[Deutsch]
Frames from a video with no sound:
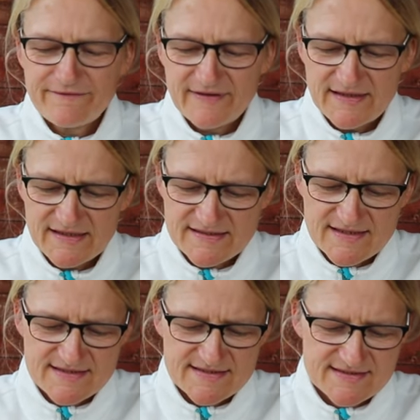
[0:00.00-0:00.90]
Wenn ich
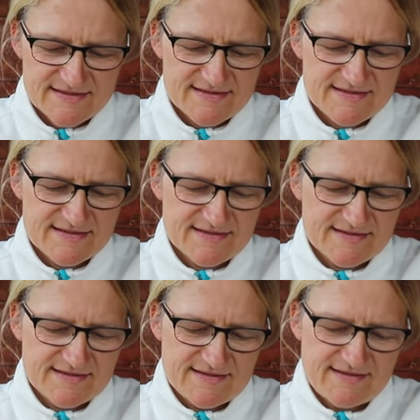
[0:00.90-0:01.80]
das,
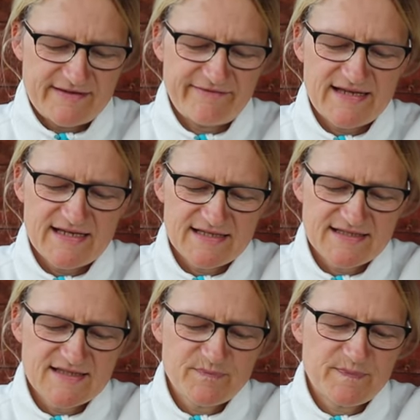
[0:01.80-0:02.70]
wenn
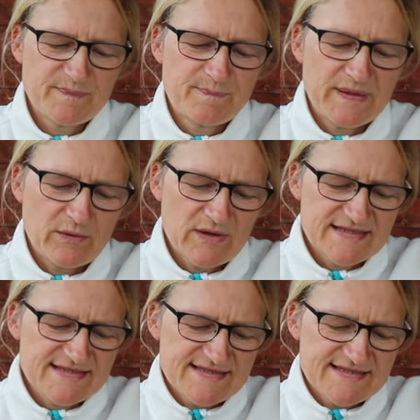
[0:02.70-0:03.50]
ich die Power